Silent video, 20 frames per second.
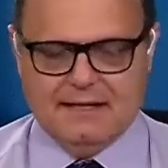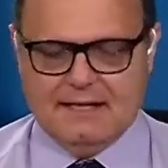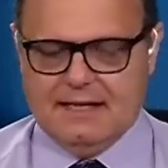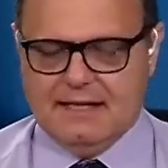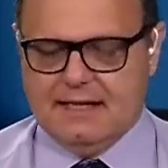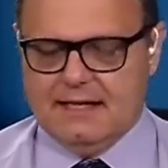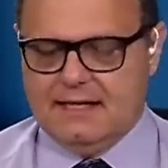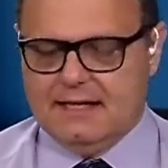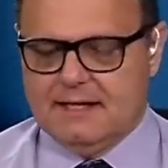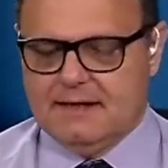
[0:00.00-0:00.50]

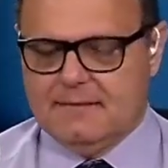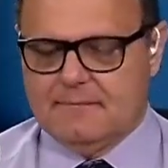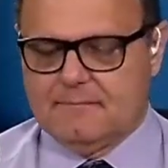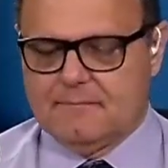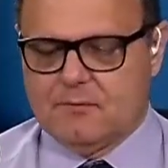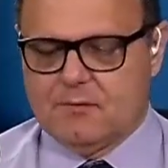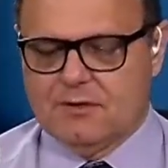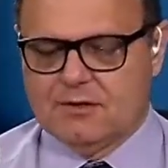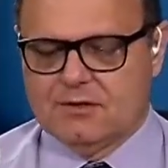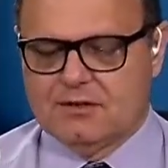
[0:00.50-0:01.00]
eh,
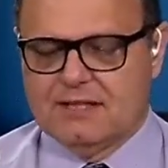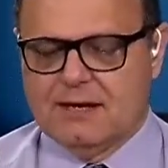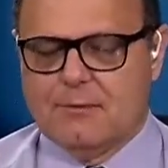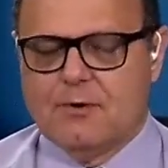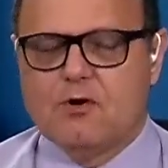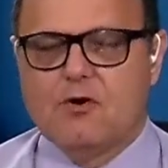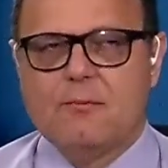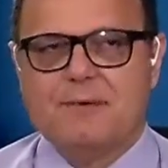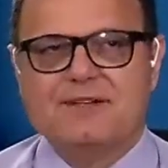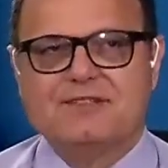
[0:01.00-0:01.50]
cuando
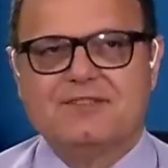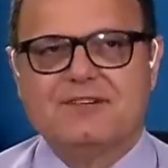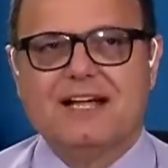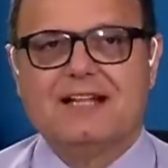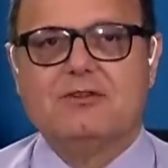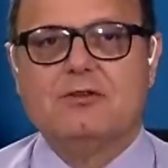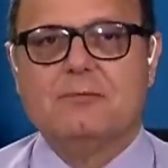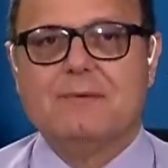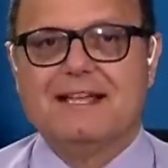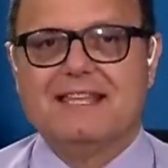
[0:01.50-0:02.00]
estamos
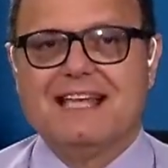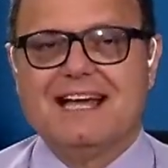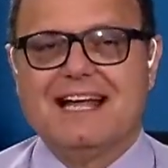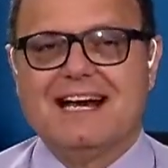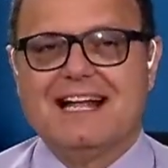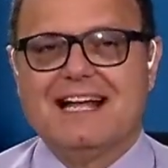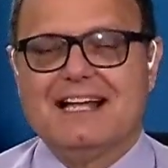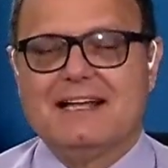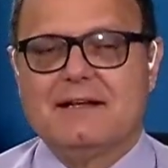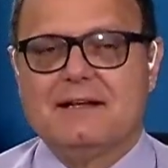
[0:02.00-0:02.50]
comenzando,
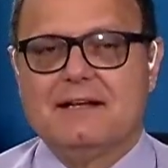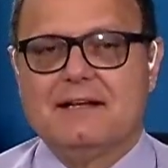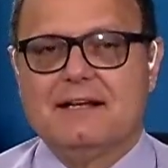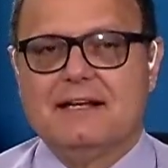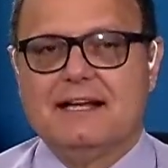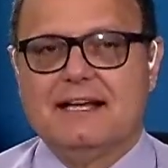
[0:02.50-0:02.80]
mañana